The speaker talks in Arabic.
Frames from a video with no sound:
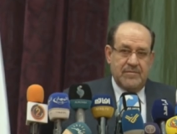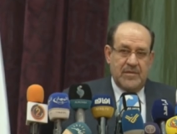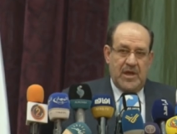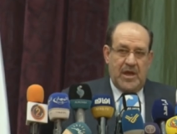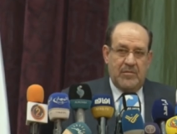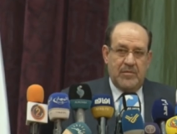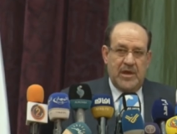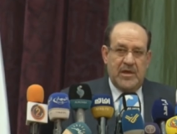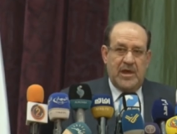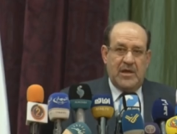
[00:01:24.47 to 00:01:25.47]
نعم
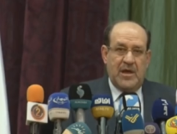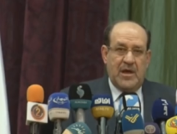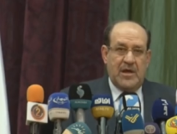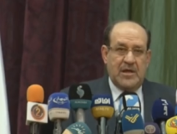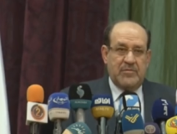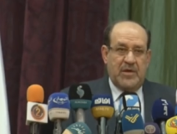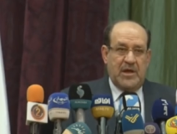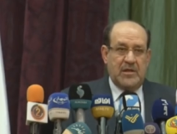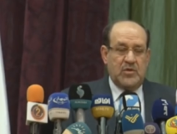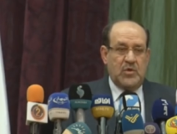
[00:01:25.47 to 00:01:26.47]
لنا علاقات
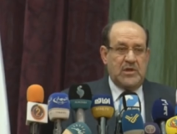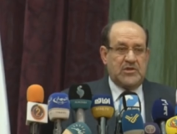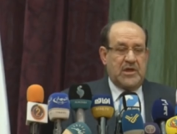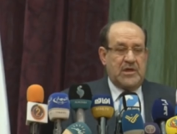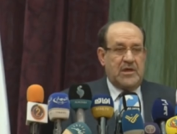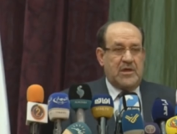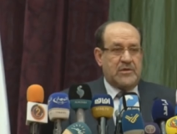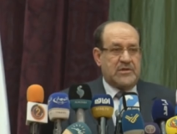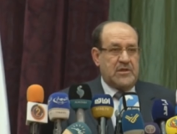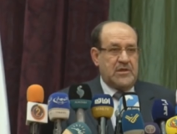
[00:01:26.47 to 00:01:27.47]
مع دول شقيقه
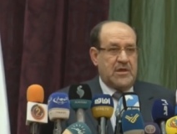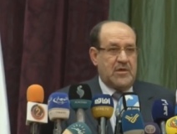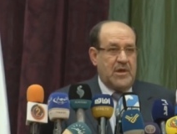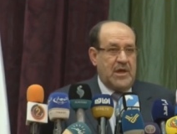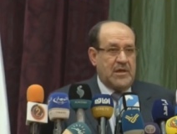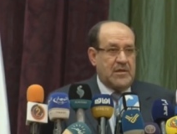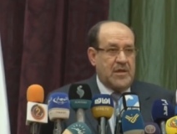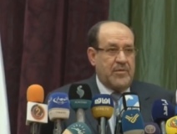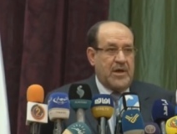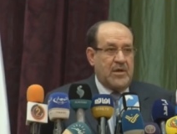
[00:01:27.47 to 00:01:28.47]
وصديقه ولكن
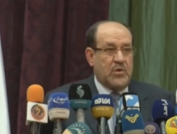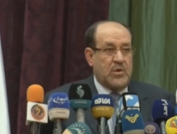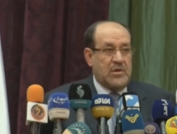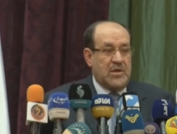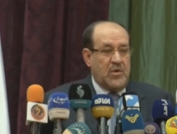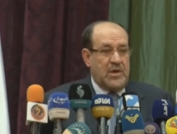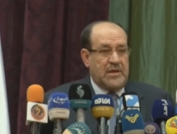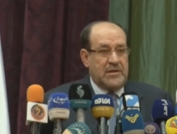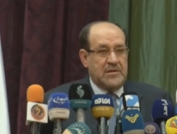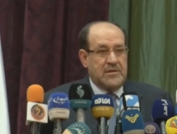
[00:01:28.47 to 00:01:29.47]
تبقى لكل دوله
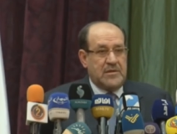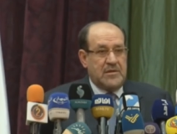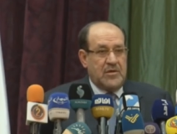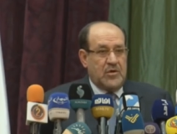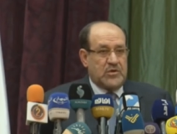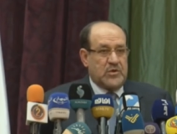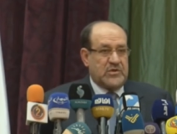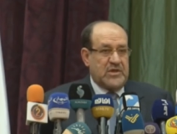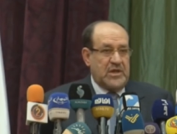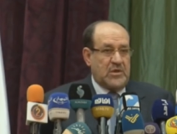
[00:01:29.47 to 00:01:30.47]

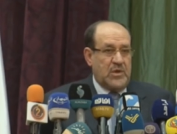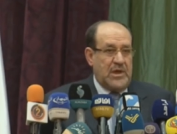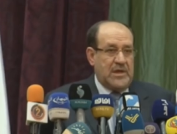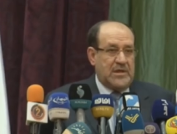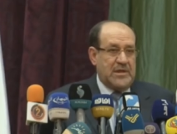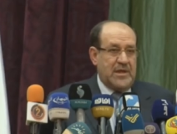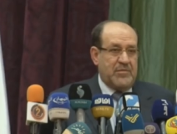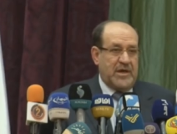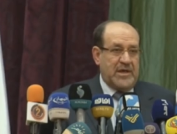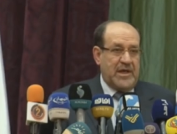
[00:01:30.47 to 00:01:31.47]
خصوصيتها التي
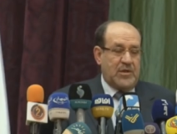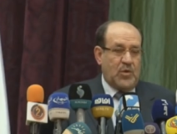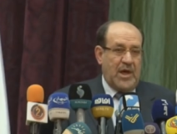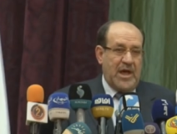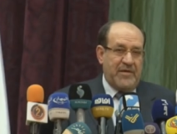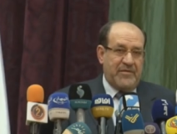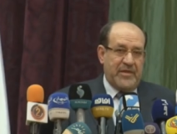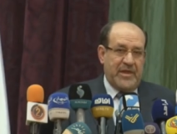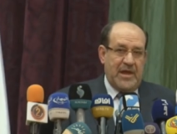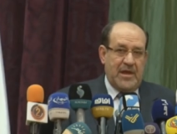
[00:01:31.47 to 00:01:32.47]
ينبغي ان
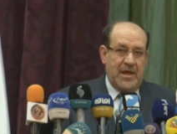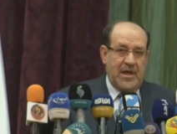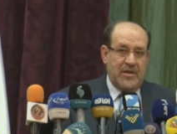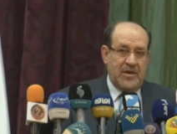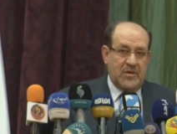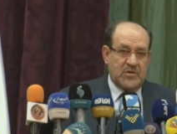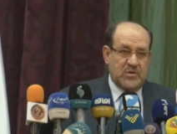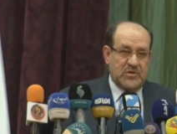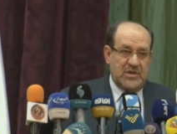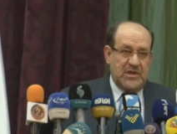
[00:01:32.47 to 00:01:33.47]
تحافظ على هذه
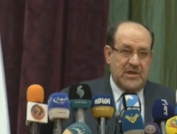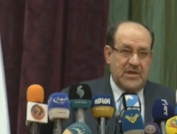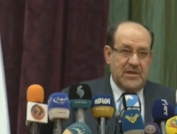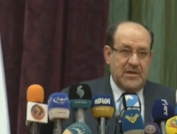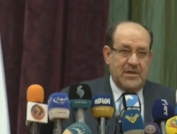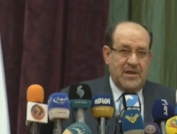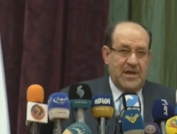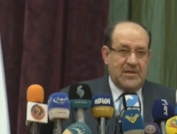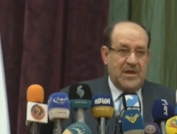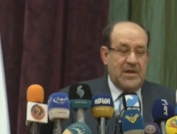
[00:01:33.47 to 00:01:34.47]
الخصوصيه
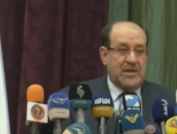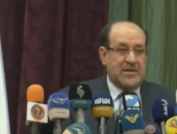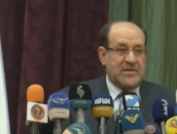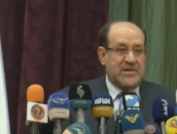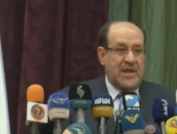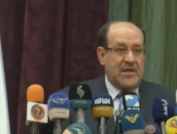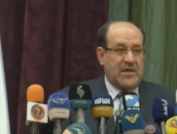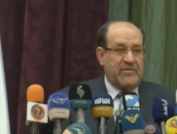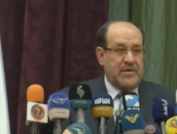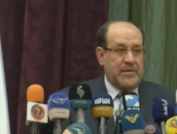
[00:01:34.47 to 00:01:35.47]
حتى لا تنزلق
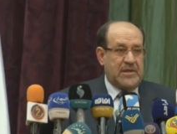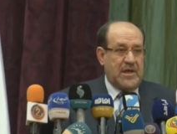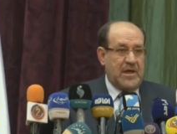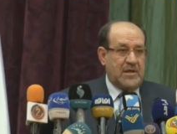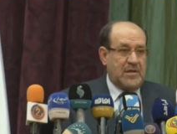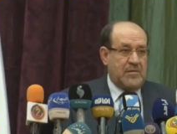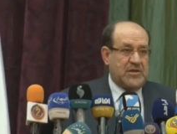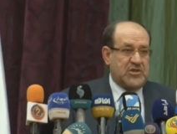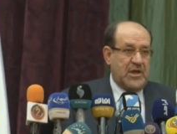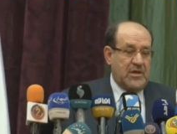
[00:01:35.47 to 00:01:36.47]
في متاهات
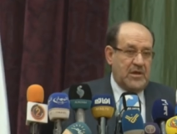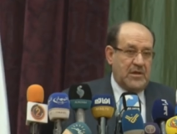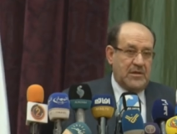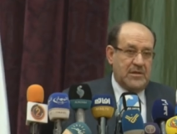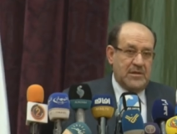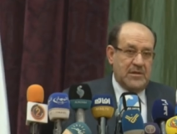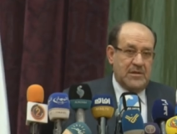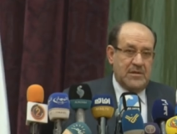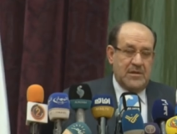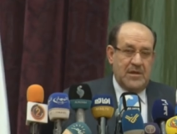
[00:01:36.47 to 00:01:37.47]
المشاريع
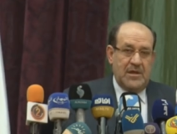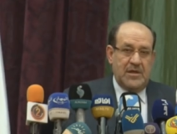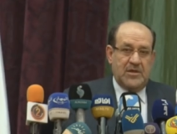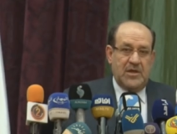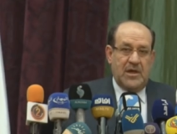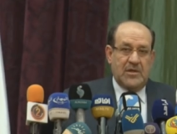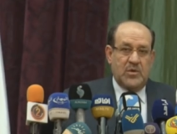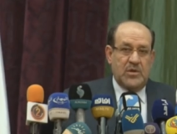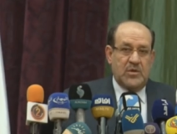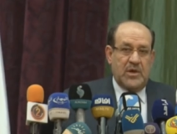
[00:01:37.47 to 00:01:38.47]
التي لا تريد